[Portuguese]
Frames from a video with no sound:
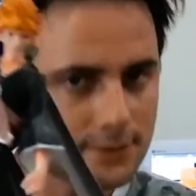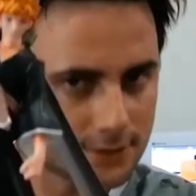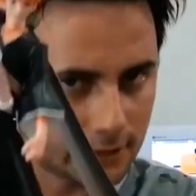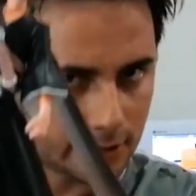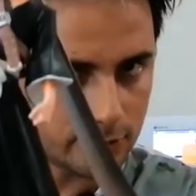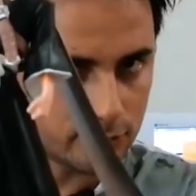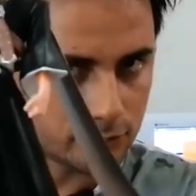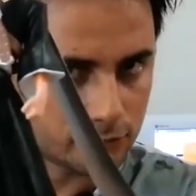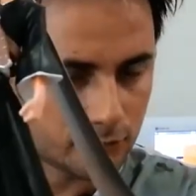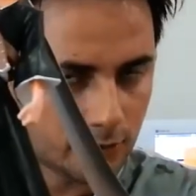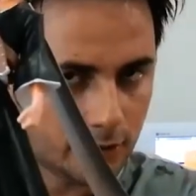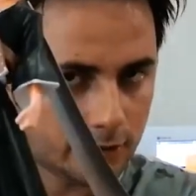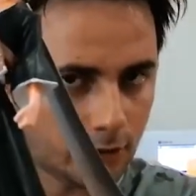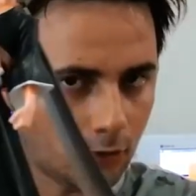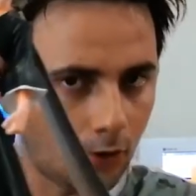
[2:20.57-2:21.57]
de
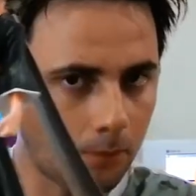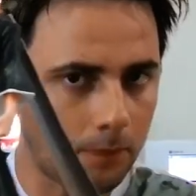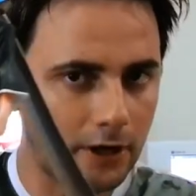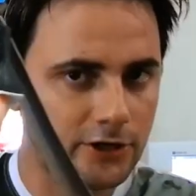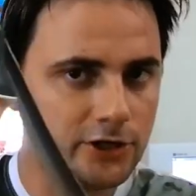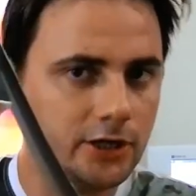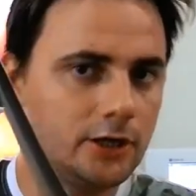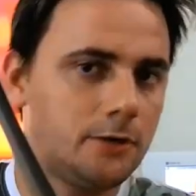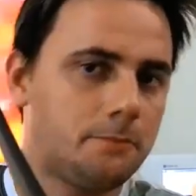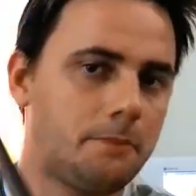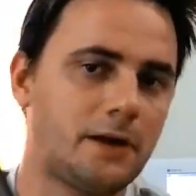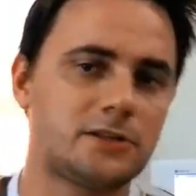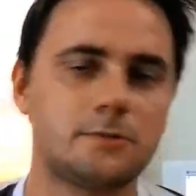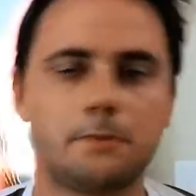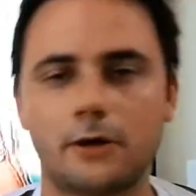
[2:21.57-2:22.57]
inscritos. Então compartilhe,
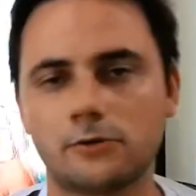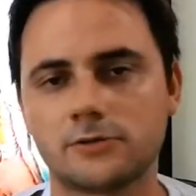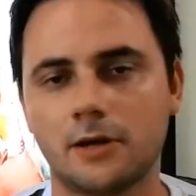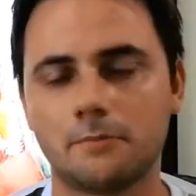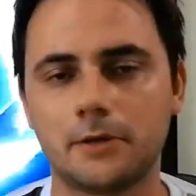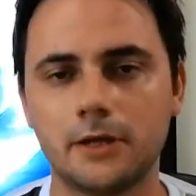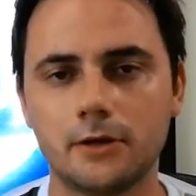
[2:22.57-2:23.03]
passe para os